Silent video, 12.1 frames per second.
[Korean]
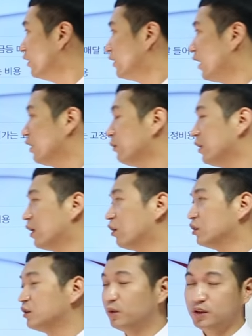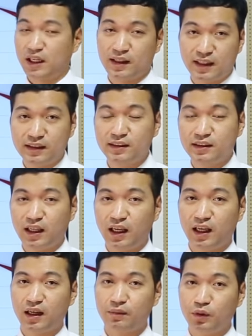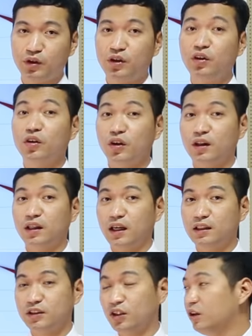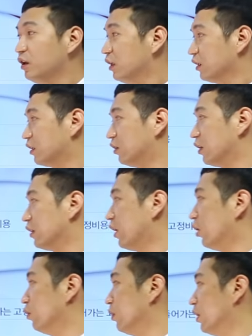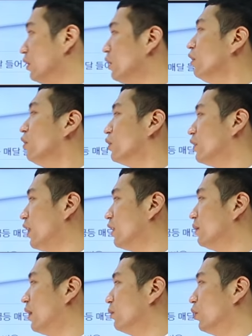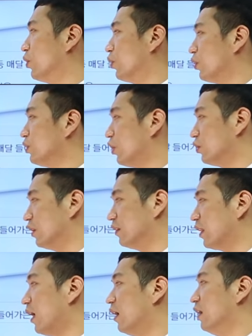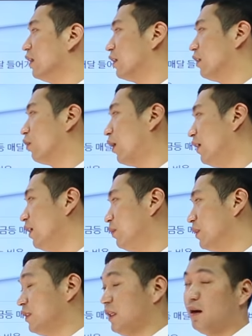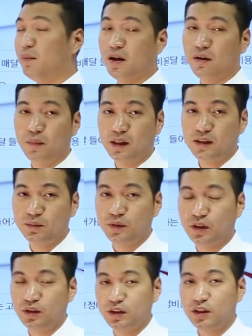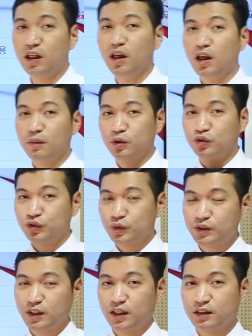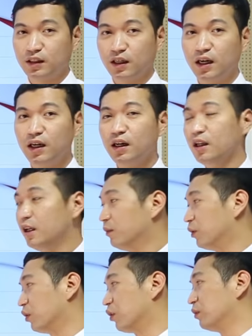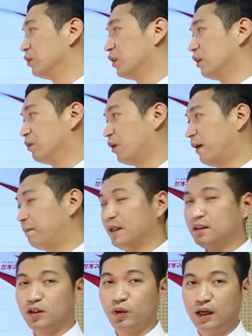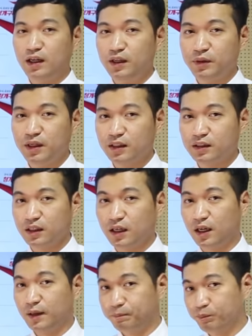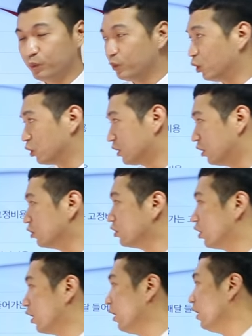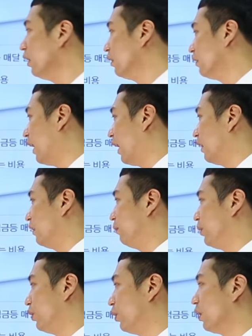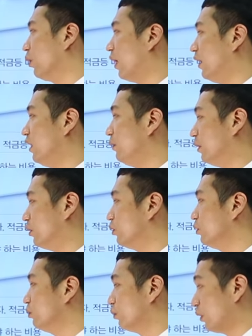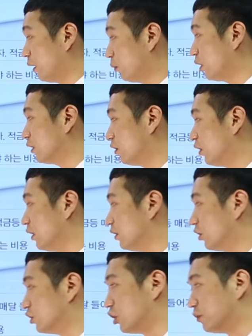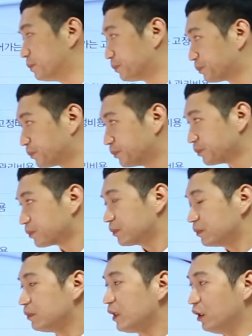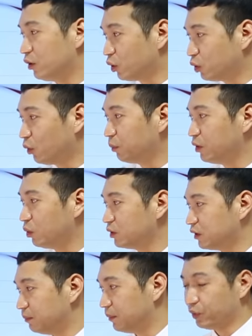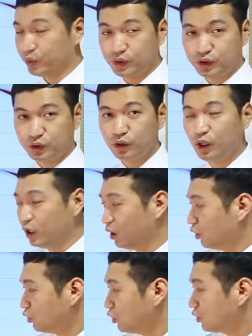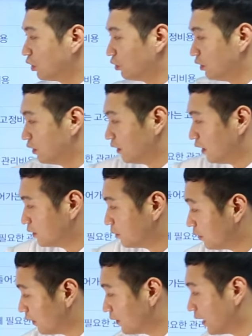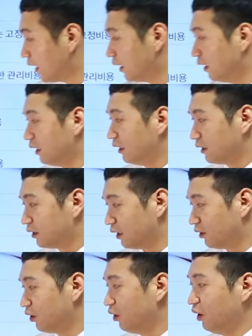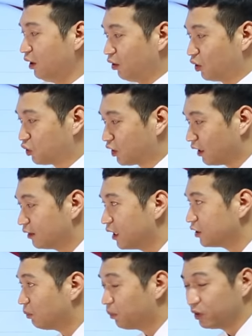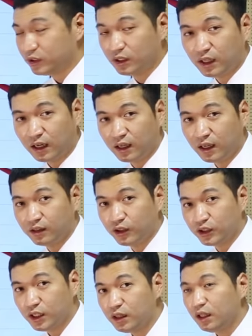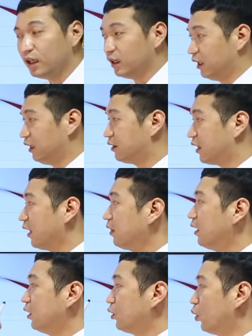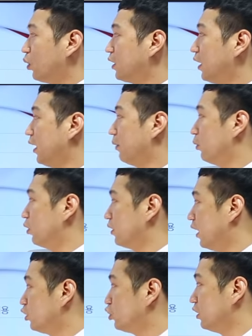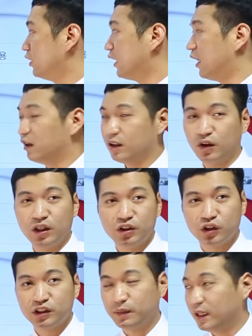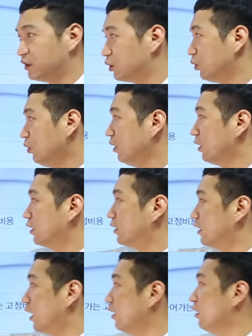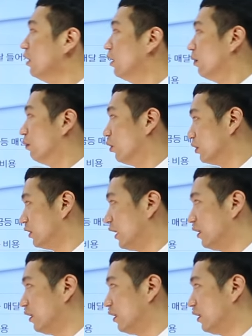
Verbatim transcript: 세금이란 것은 뭐 재산세 뭐 그런 거가 되겠죠. 그런 게 나오면은 세금 항목으로 적는다. 그리고 관리비는 제가 방금 말씀드렸듯이 뭐 수도세라든가 뭐 여러분들이 뭐 아파트 관리비라든가 뭐 그런 게 나가는 비용이 관리비로 항목에 들어가는 거죠. 교통비, 통신비 이런 식으로 쭉 정리를 하시면 된다. 그래서 어떻게 한다? 첫 번째 단계에서는 일단 이렇게 뭐 대출이자 그렇게 적지 마시고 그냥 뭐